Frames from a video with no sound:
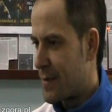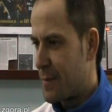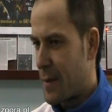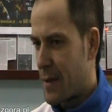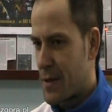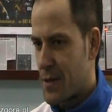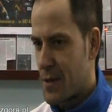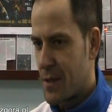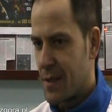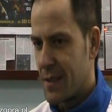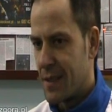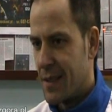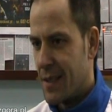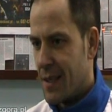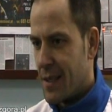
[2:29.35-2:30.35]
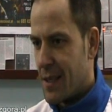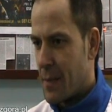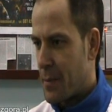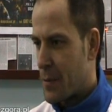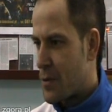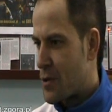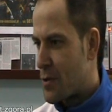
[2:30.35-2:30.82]
bardziej dla
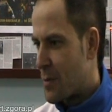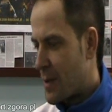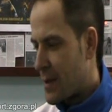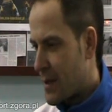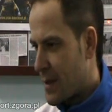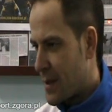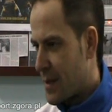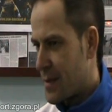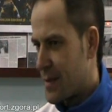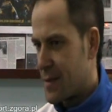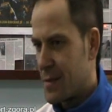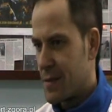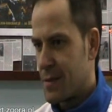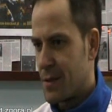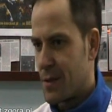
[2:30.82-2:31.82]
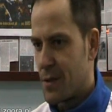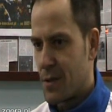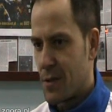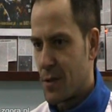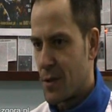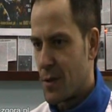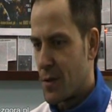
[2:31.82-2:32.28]
podtrzymania gdzieś
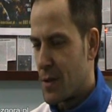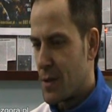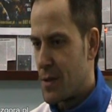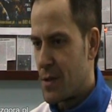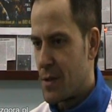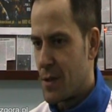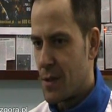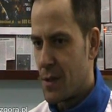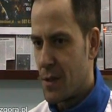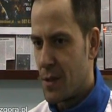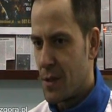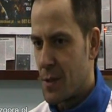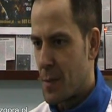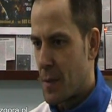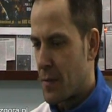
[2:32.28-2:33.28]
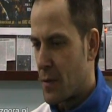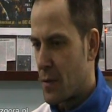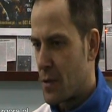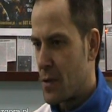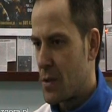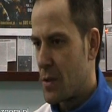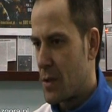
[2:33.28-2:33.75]
kondycji i
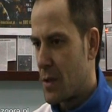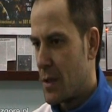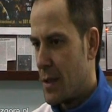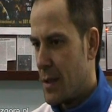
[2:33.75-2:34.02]
sprawności